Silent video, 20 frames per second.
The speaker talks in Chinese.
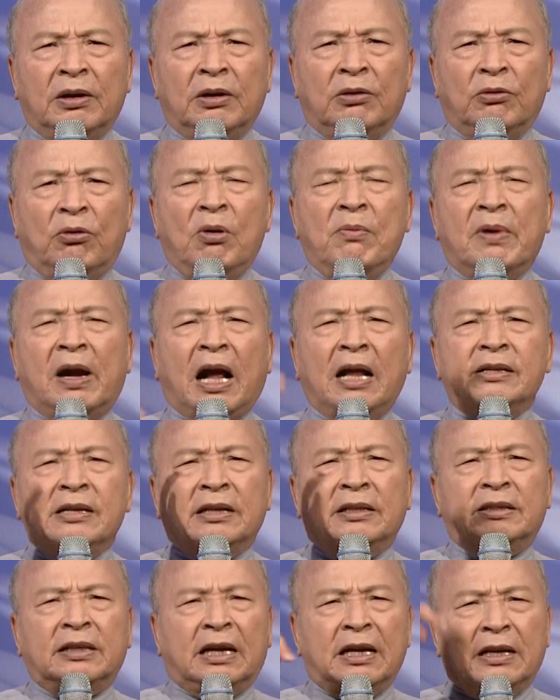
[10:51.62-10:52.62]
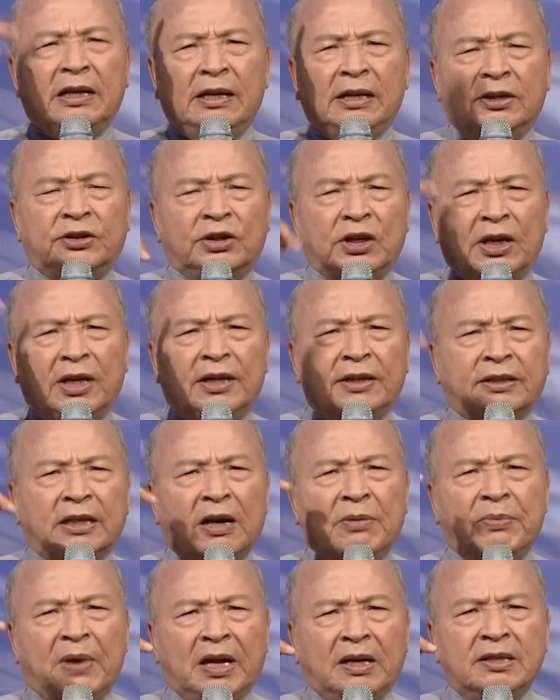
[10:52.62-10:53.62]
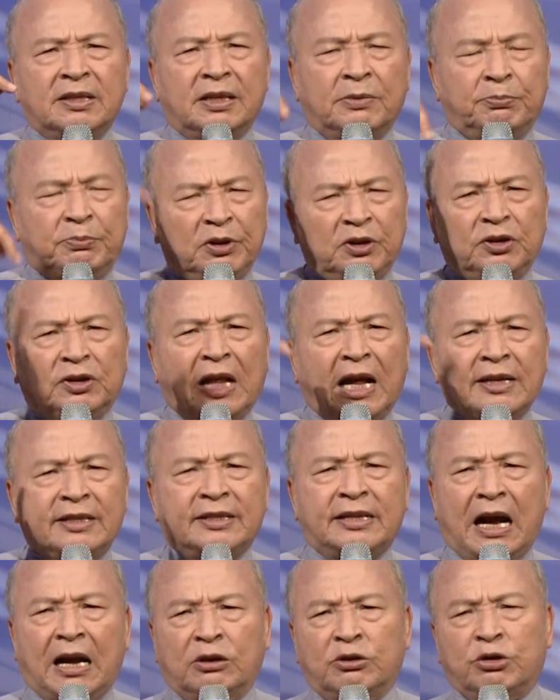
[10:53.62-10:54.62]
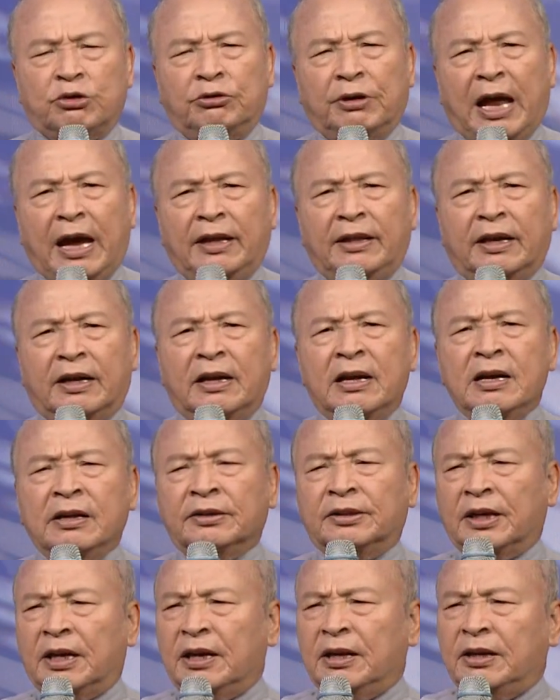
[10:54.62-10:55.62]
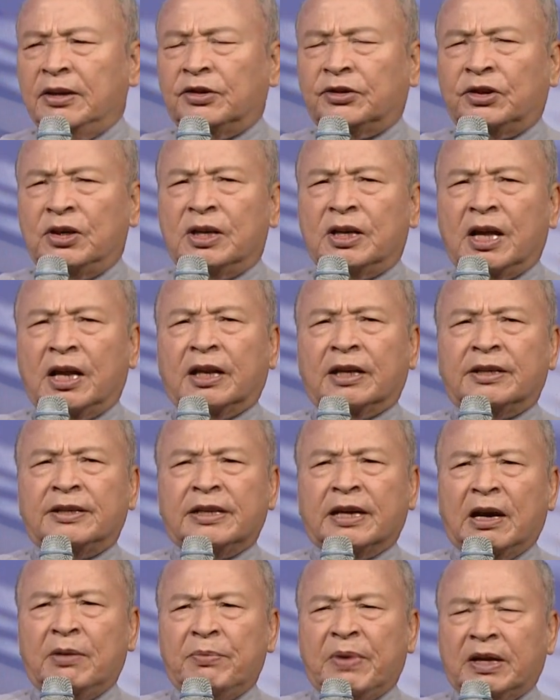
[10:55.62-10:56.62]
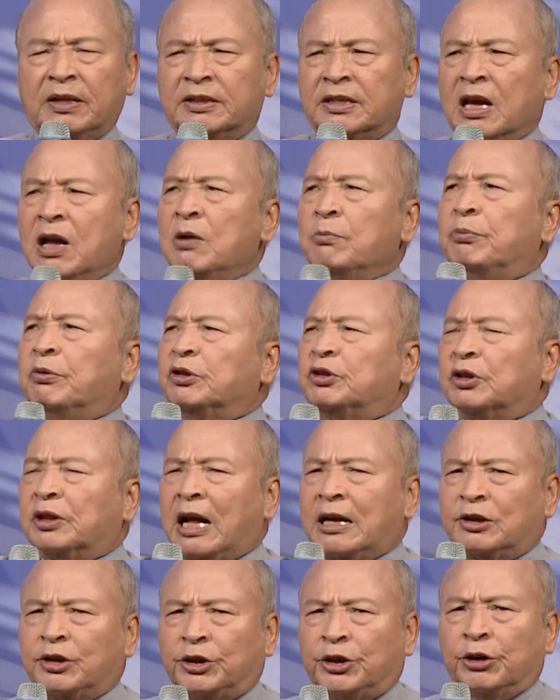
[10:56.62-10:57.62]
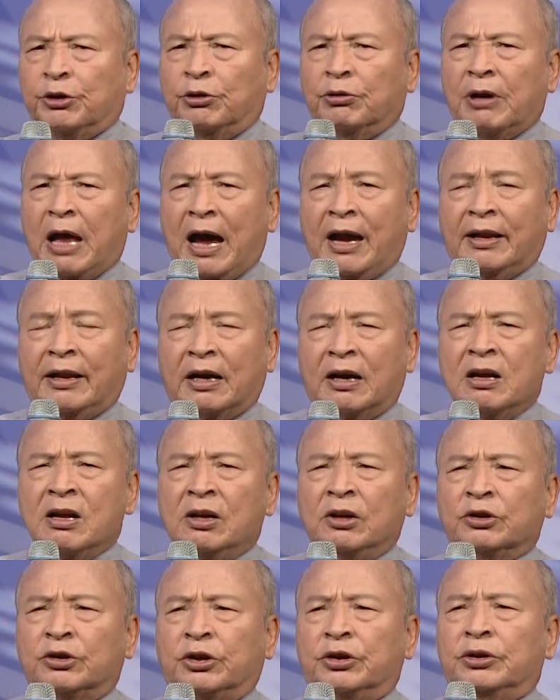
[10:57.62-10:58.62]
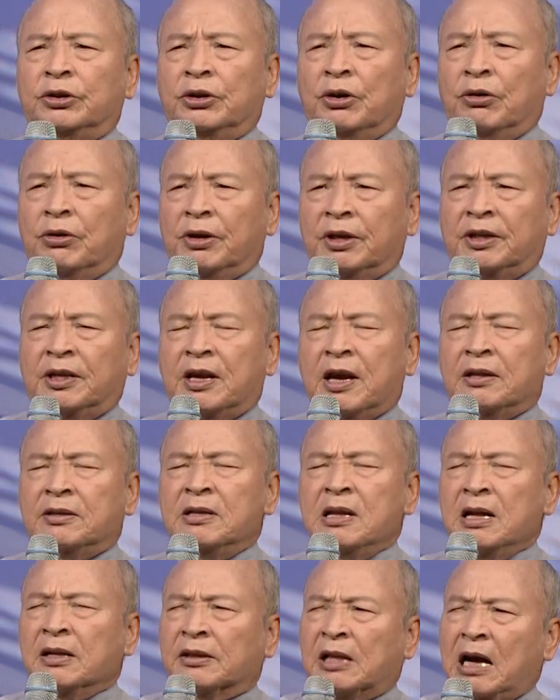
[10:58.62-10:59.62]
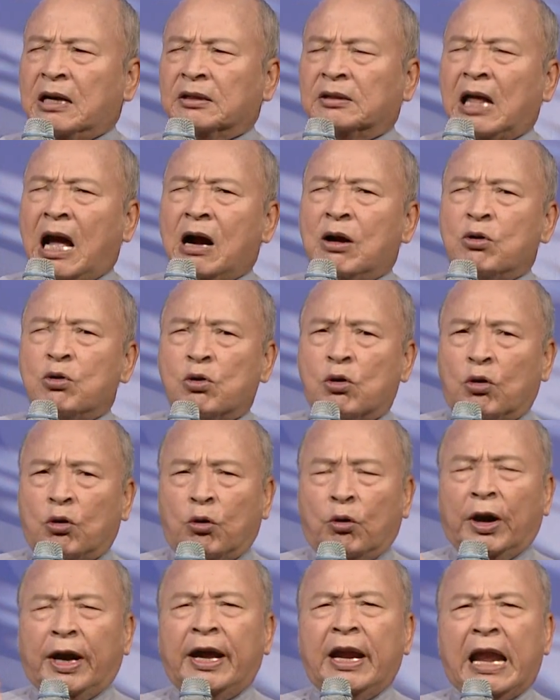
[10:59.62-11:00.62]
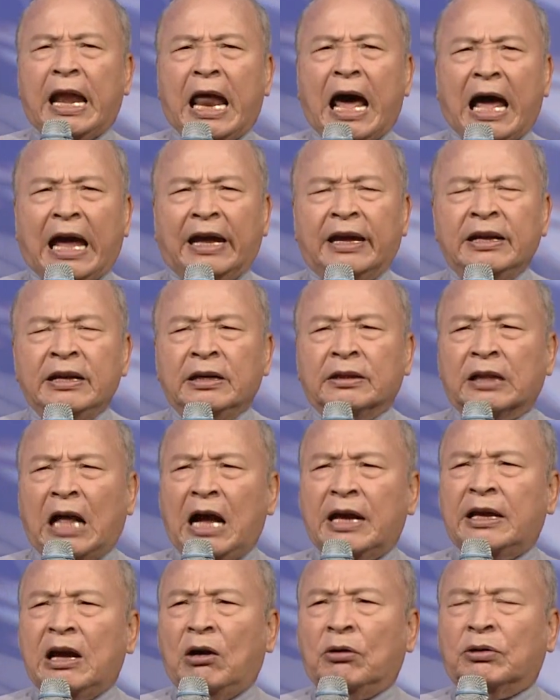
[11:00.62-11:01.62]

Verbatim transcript: 我们看见这个以色列这个名字不是他想出来的，这个以色列的这个名字不是他求来的，是有一天当他回来，他要